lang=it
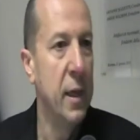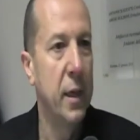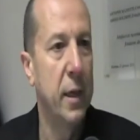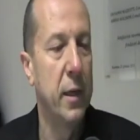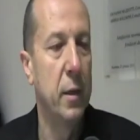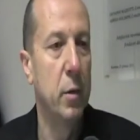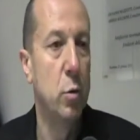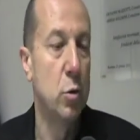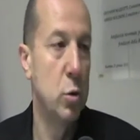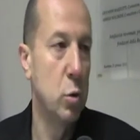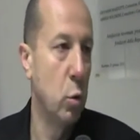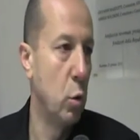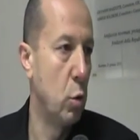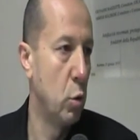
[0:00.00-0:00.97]
che non
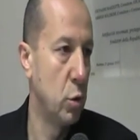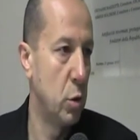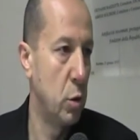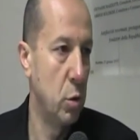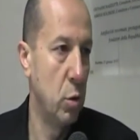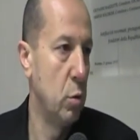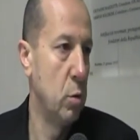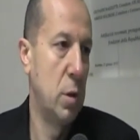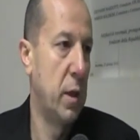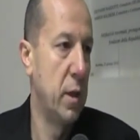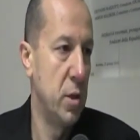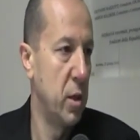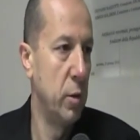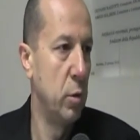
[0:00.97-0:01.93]
solo costano
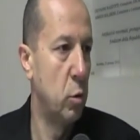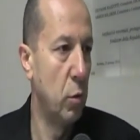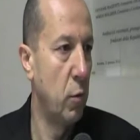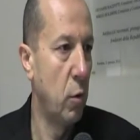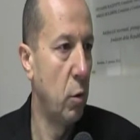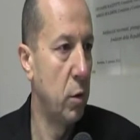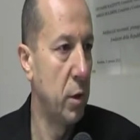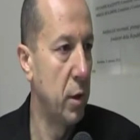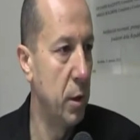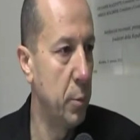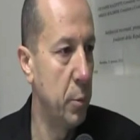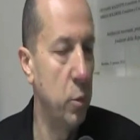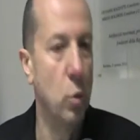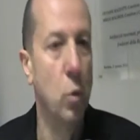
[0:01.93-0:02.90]
300 100 volte
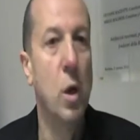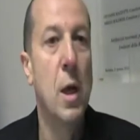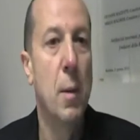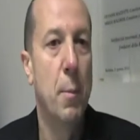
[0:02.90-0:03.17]
di più,